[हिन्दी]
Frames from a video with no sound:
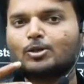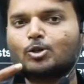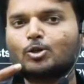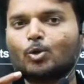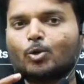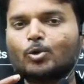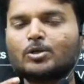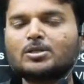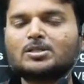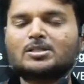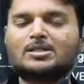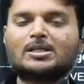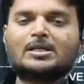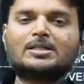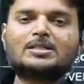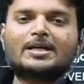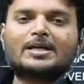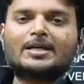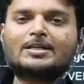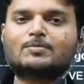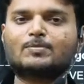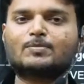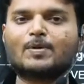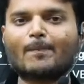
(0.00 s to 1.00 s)
दो स्टेज
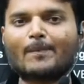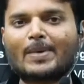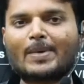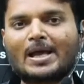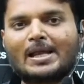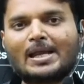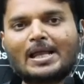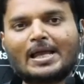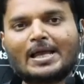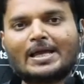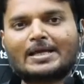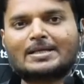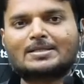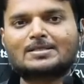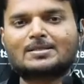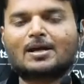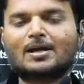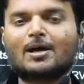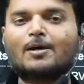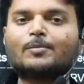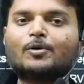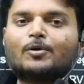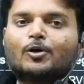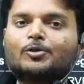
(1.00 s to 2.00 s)
है इसमें पहला है
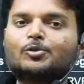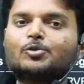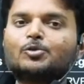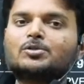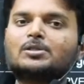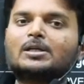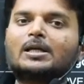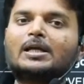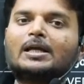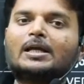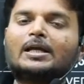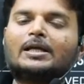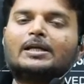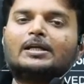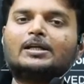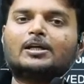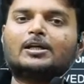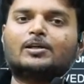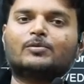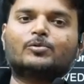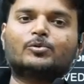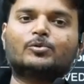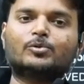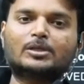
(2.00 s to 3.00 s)
एग्जाम और दूसरा है
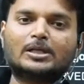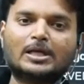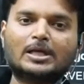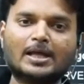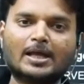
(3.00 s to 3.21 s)
इंटरव्यू